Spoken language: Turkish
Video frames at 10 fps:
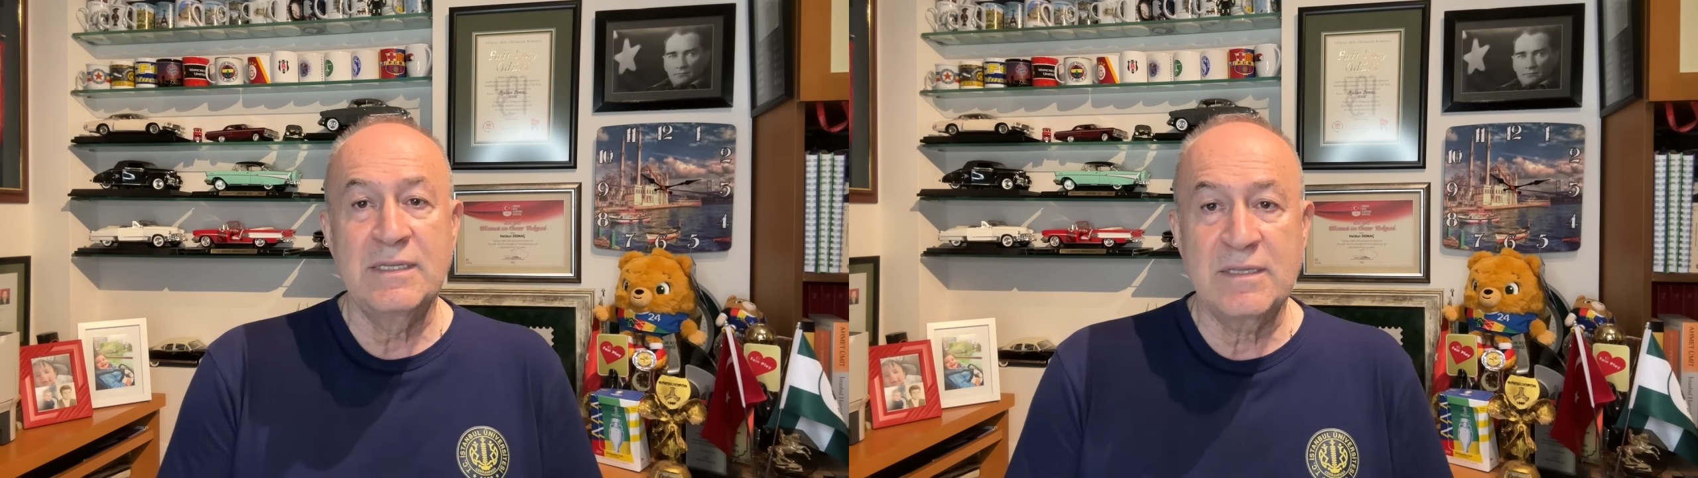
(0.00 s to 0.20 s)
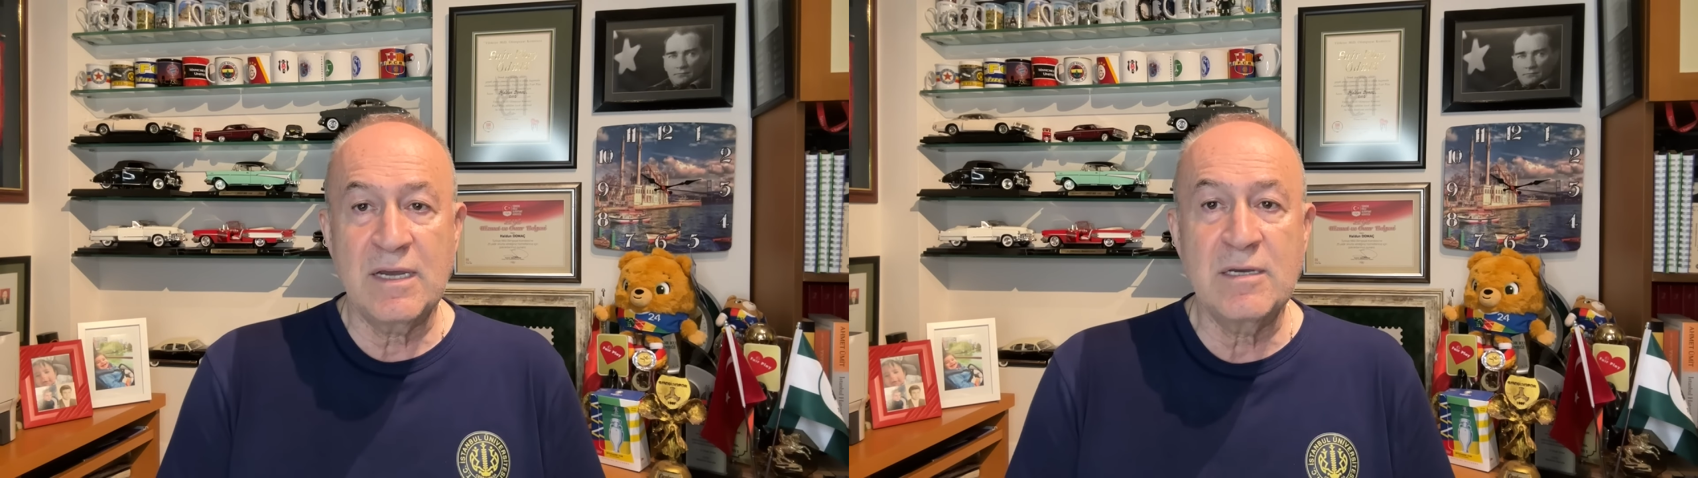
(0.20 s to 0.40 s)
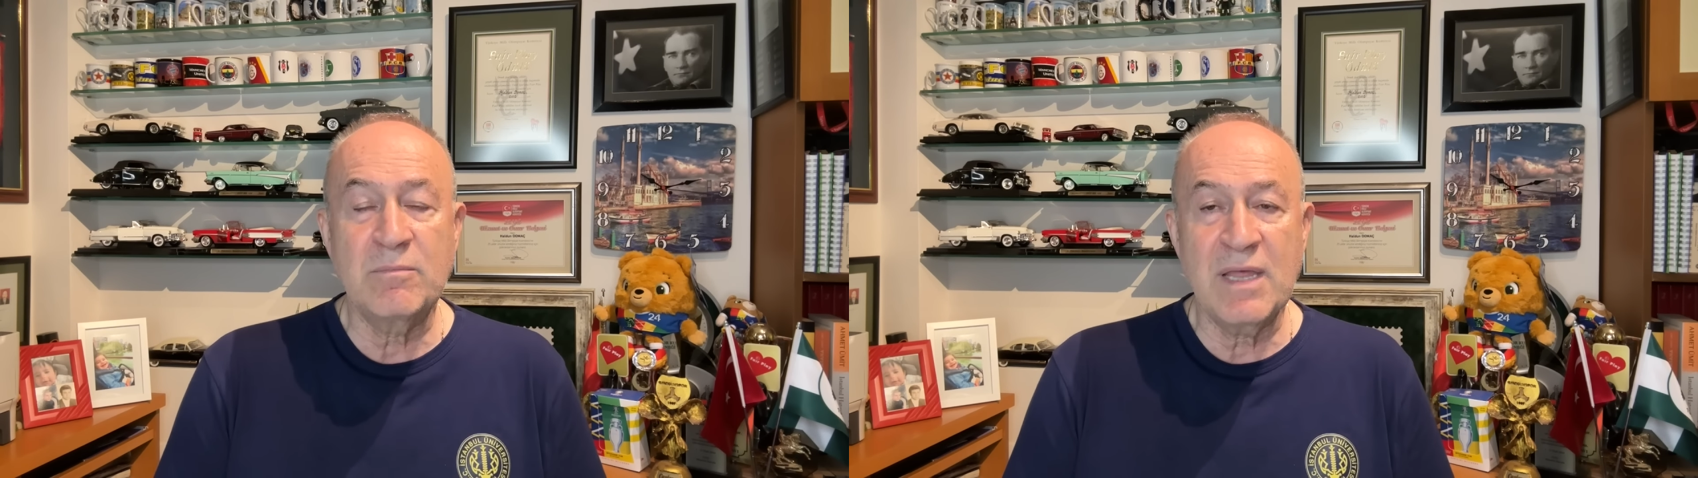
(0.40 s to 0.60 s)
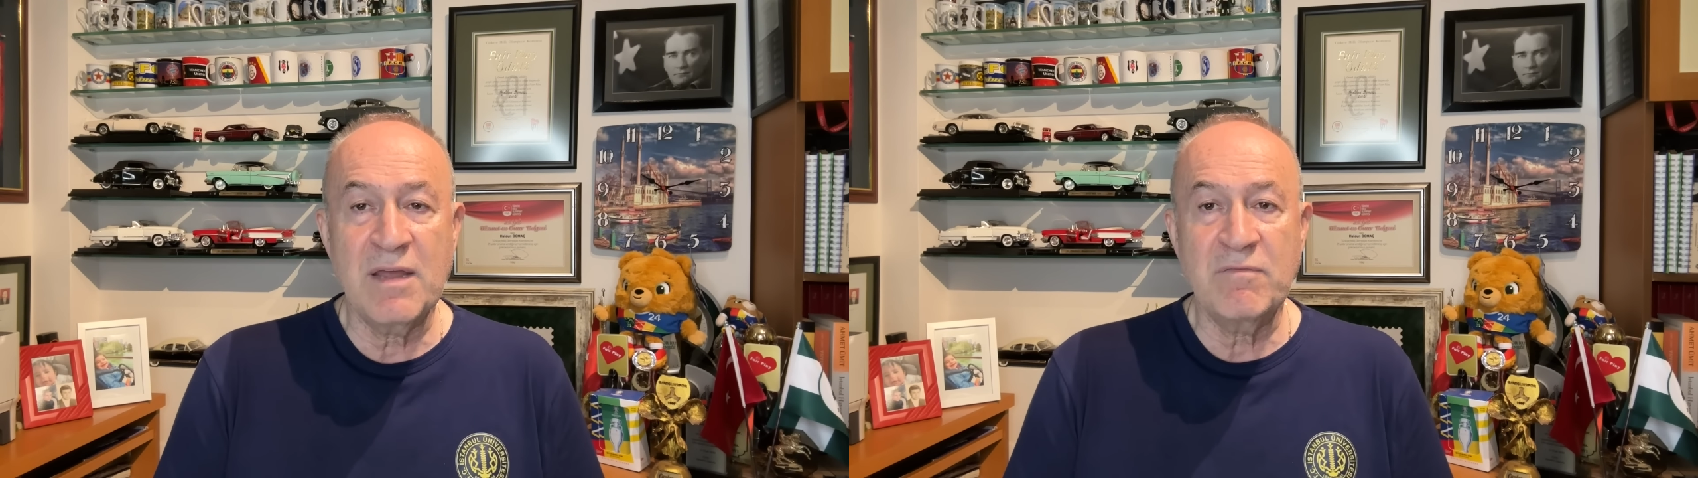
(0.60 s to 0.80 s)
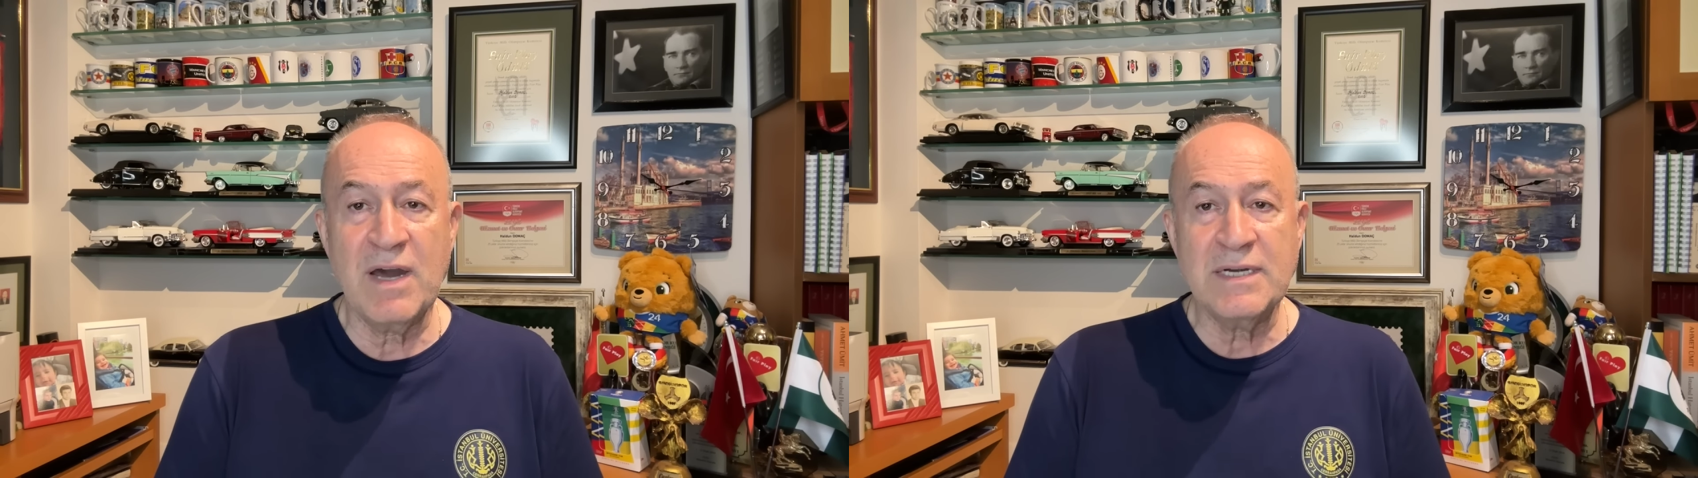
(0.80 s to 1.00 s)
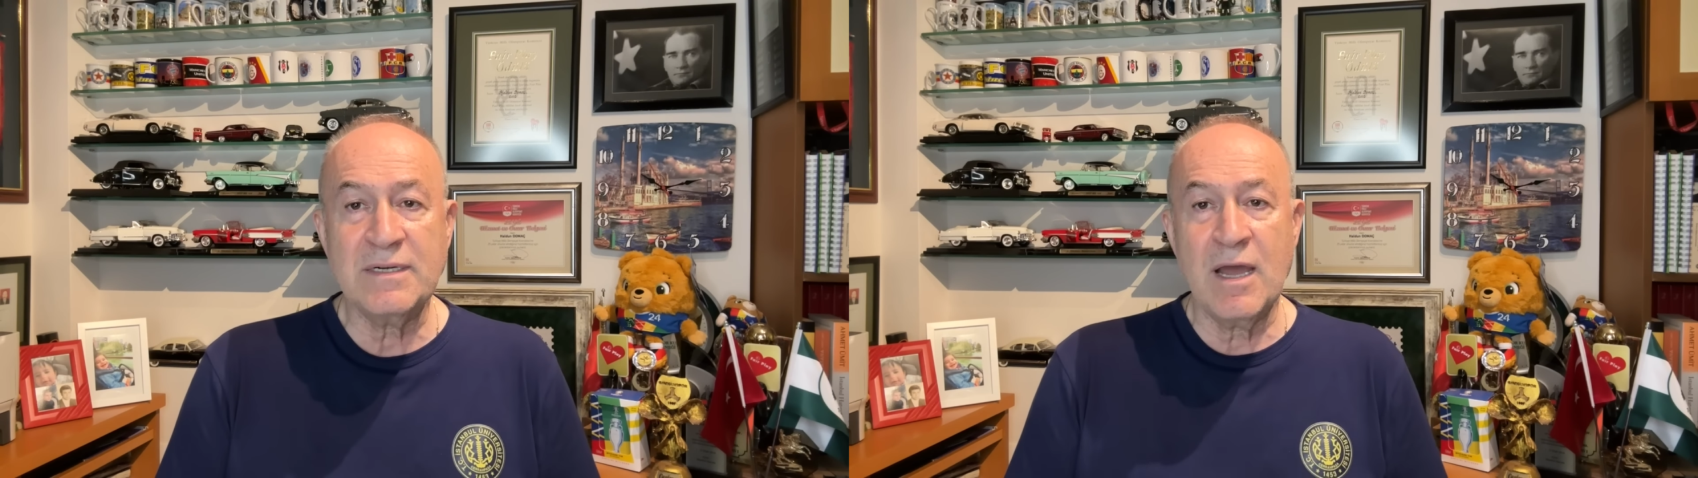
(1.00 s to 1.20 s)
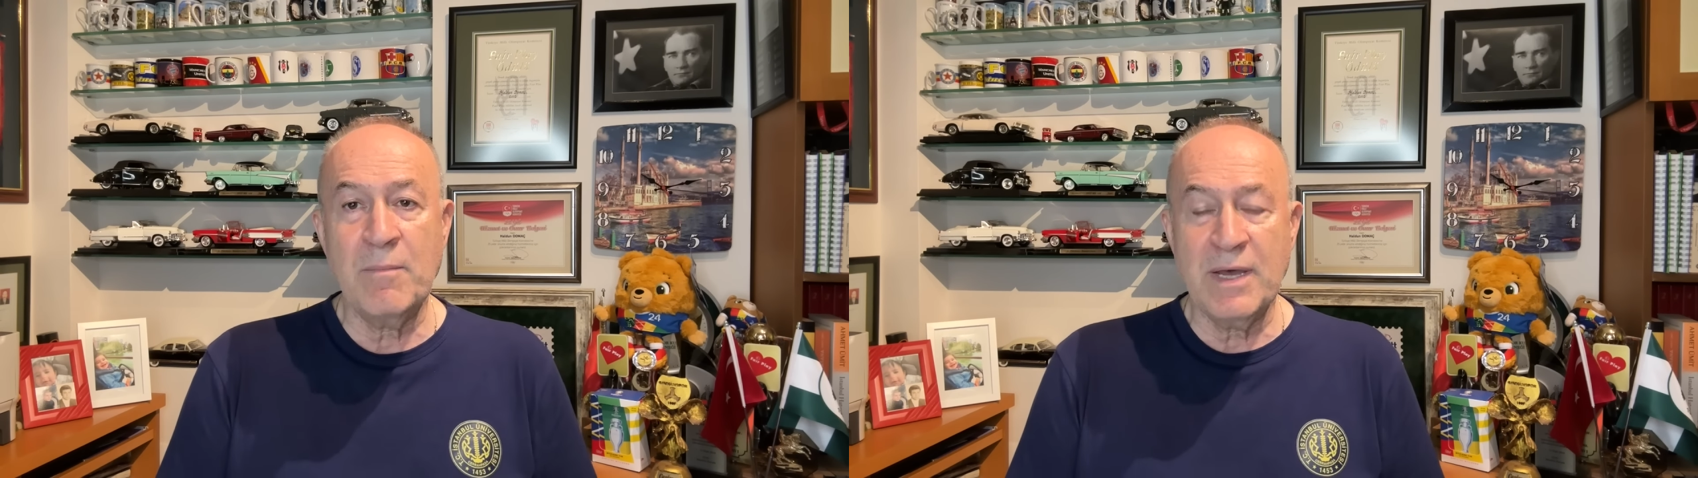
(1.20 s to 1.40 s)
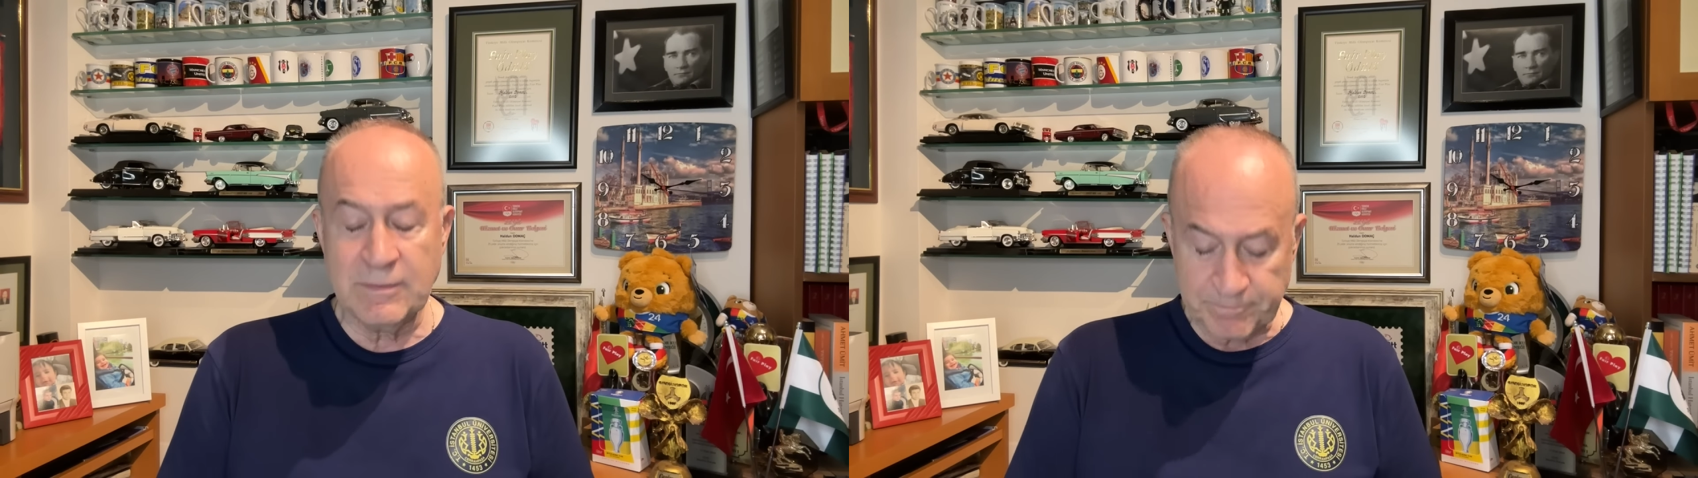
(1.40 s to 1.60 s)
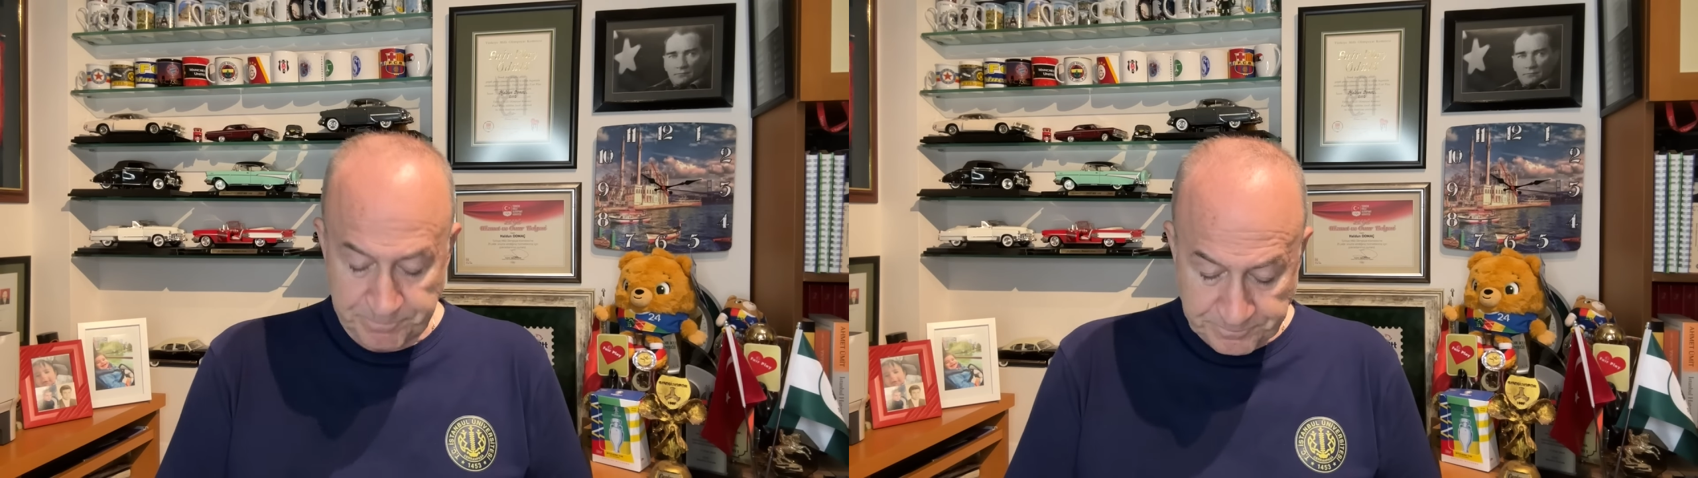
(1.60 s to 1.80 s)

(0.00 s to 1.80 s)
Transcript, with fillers: takımlar var ama